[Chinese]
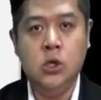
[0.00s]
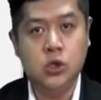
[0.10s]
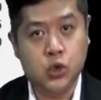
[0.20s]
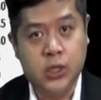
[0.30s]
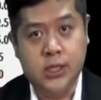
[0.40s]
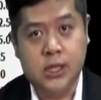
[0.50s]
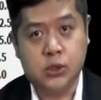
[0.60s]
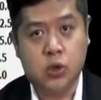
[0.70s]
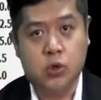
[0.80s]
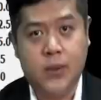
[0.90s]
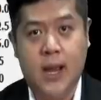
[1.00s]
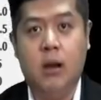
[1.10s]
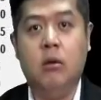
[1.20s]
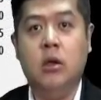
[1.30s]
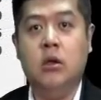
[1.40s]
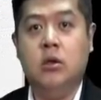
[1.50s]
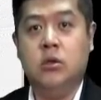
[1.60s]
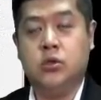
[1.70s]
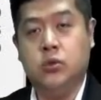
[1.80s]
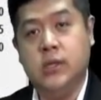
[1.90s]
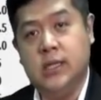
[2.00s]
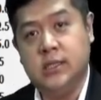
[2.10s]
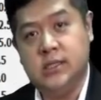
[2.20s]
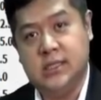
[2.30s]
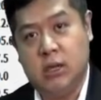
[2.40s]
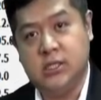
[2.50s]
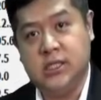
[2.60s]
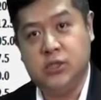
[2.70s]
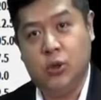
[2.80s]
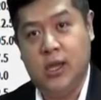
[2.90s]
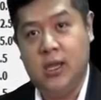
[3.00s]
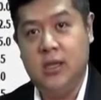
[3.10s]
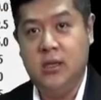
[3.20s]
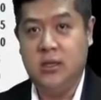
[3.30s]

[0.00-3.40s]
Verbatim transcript: 所以要做股票，除了消息对、